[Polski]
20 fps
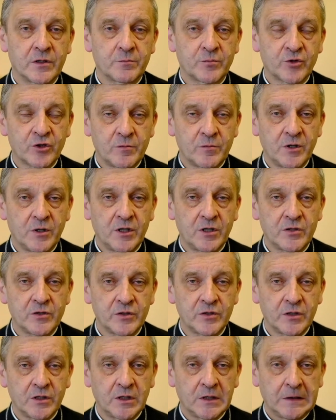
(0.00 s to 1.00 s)

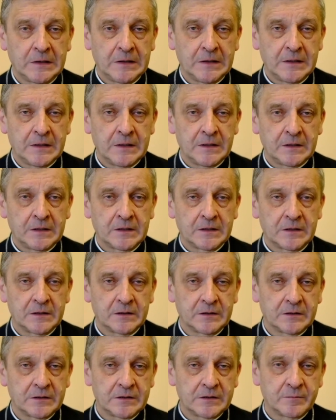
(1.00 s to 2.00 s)
przymierzy,
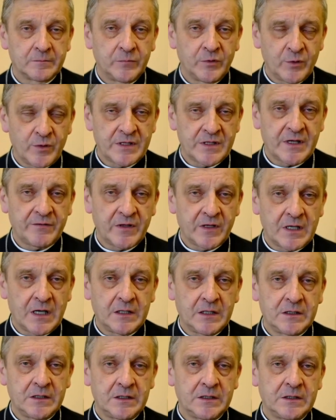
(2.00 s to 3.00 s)
y, były
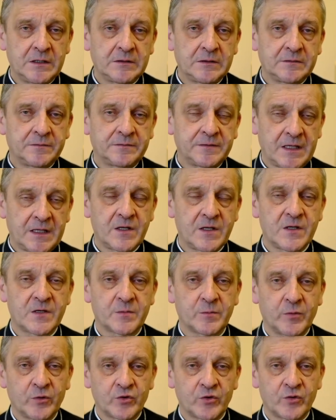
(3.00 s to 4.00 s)
zawierane w taki
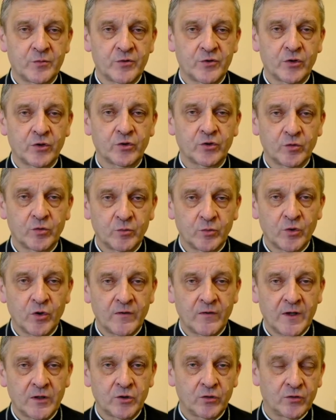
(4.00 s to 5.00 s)
sposób, że oto
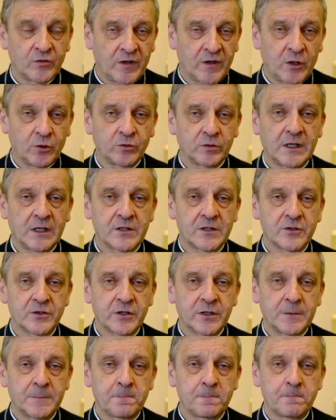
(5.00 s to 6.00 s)
budowano dwa
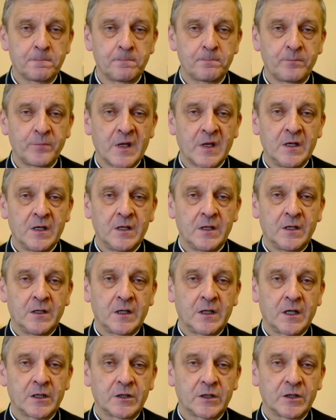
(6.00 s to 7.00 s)
ołtarze.
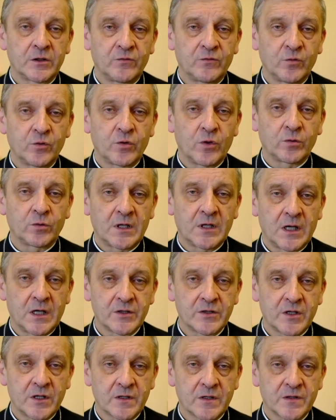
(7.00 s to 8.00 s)
Na tych dwóch
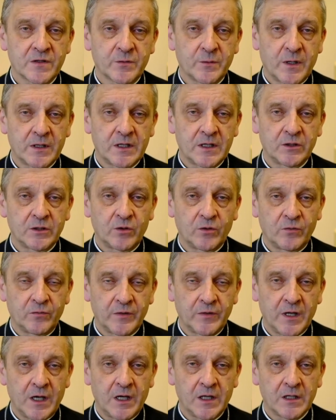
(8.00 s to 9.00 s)
ołtarzach składano
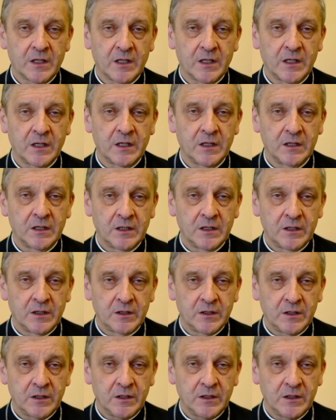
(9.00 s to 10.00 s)
ofiary
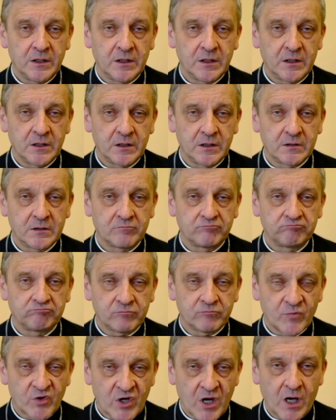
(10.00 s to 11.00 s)
i
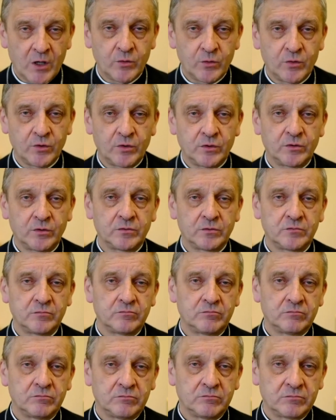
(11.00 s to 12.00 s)
ciało
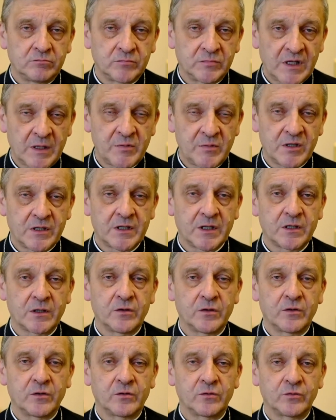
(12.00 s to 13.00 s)

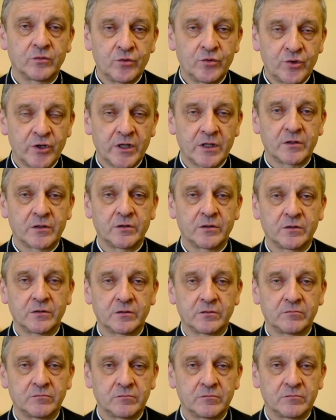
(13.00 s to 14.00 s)
nabitego dużego
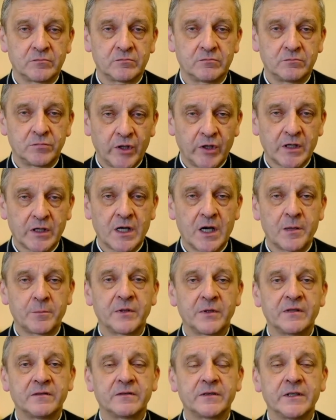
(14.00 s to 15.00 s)
byka
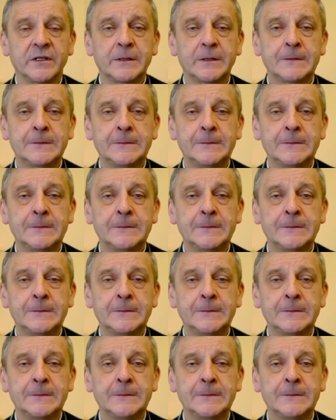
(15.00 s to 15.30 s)
pewnie